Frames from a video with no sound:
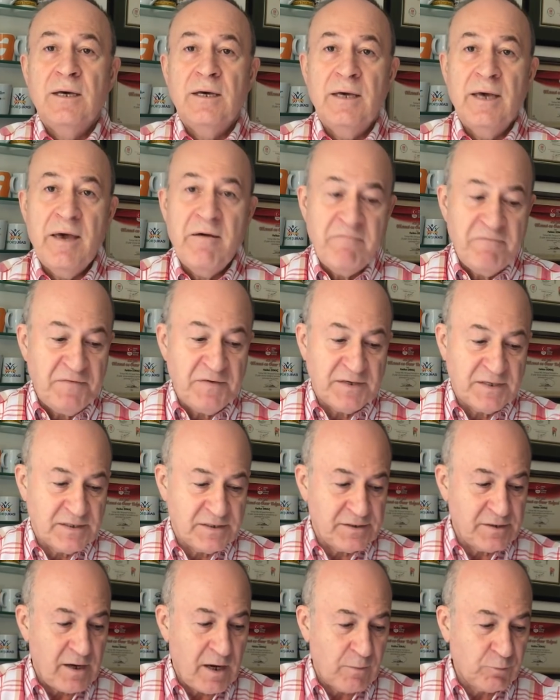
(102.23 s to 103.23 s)
en
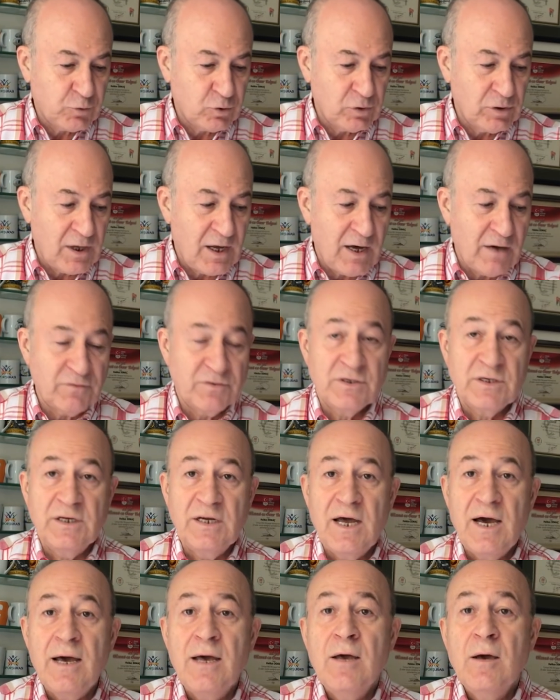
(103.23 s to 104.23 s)
fikir Abdullah Avcı
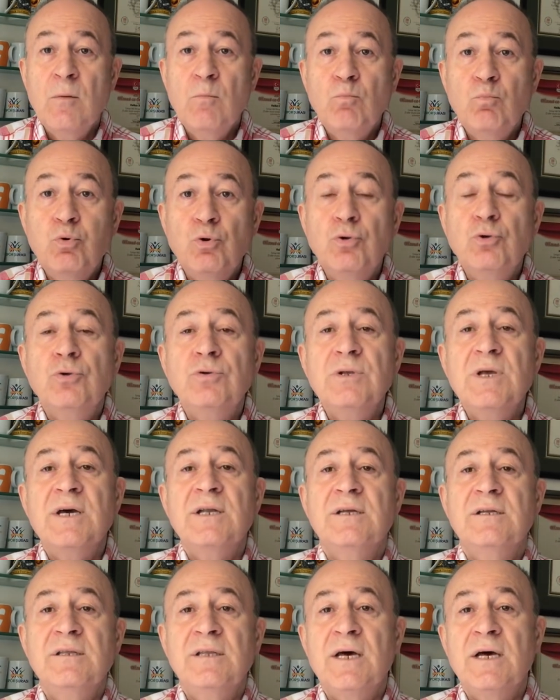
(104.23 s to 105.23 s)
ile. Bunun
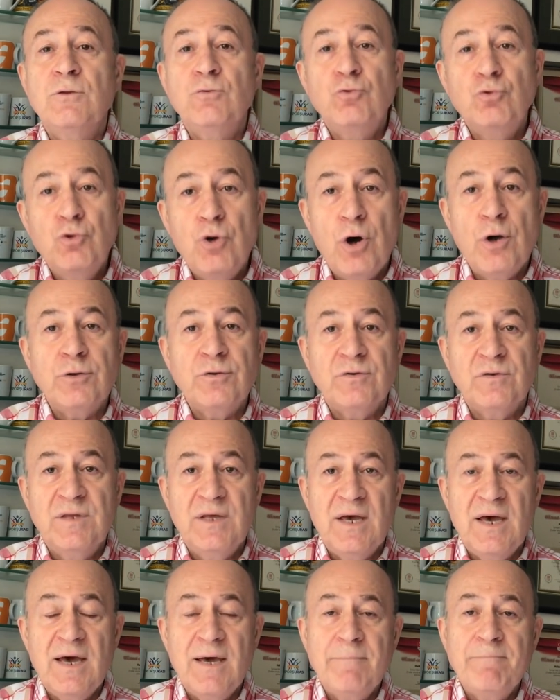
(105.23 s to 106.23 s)
yanında 4
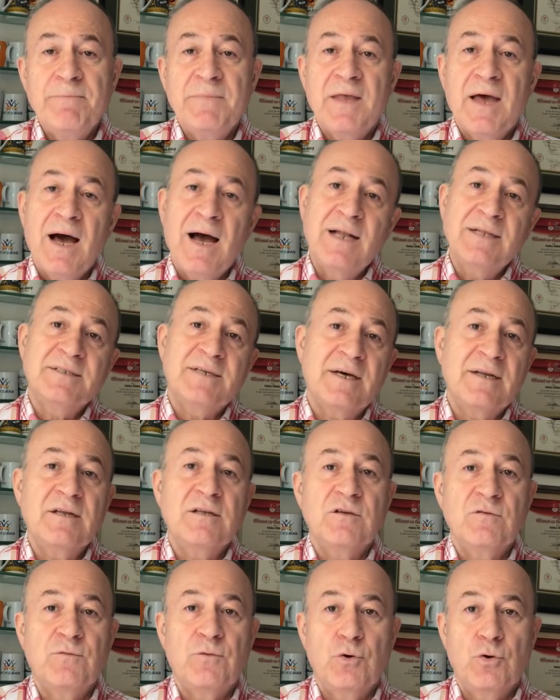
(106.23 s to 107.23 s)
de
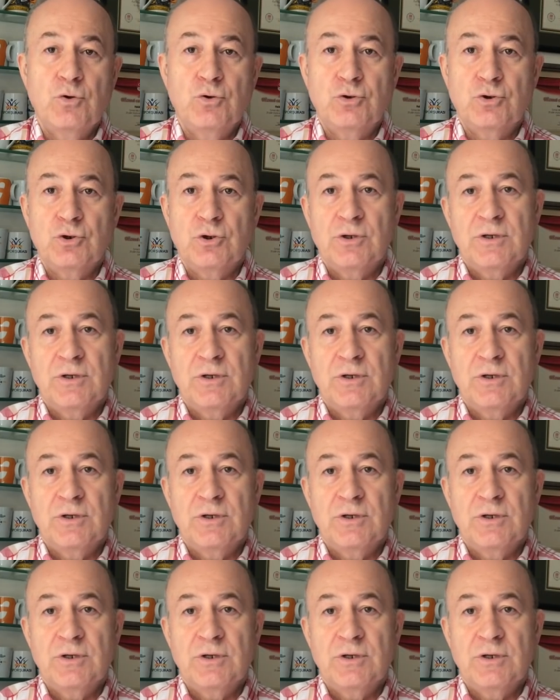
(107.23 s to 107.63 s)
alternatif oyuncu.